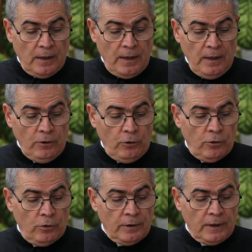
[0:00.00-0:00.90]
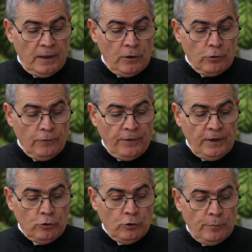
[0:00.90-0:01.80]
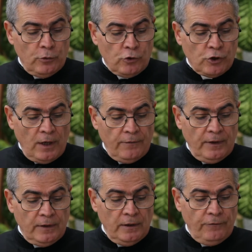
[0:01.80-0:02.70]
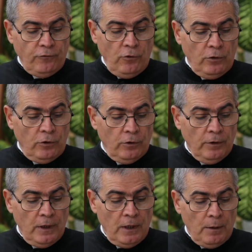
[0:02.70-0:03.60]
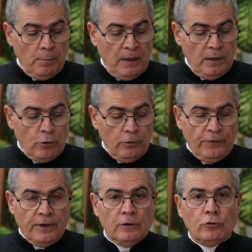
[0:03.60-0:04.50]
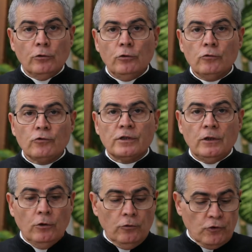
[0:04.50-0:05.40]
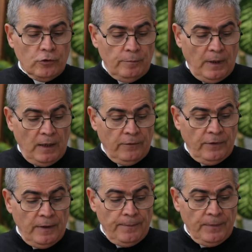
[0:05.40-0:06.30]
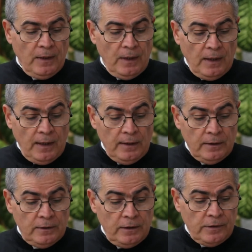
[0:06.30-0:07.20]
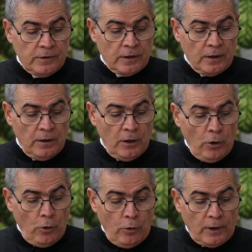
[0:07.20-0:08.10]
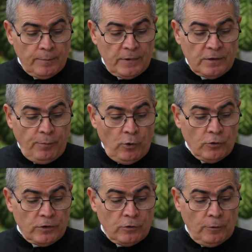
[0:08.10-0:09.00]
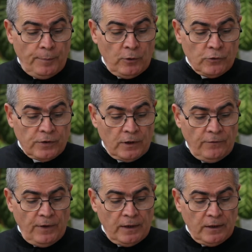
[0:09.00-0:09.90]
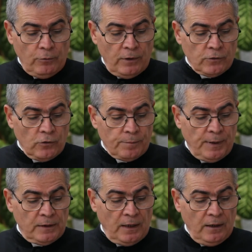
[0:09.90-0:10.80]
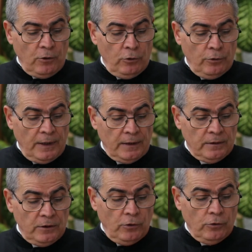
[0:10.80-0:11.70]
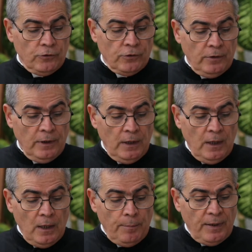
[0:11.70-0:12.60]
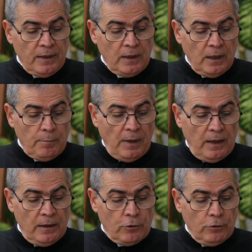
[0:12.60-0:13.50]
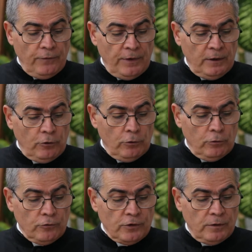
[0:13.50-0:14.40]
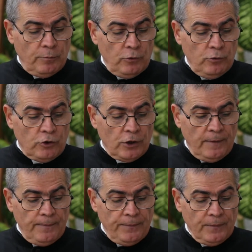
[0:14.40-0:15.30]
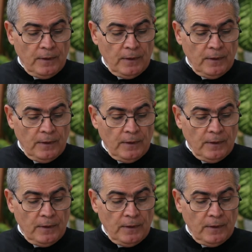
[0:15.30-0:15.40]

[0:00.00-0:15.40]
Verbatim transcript: Ecco che il roveto bruciava nel fuoco, ma il roveto non si consumava. Egli disse, ora mi sposto per osservare questo spettacolo grandioso. Perché mai il roveto non si brucia?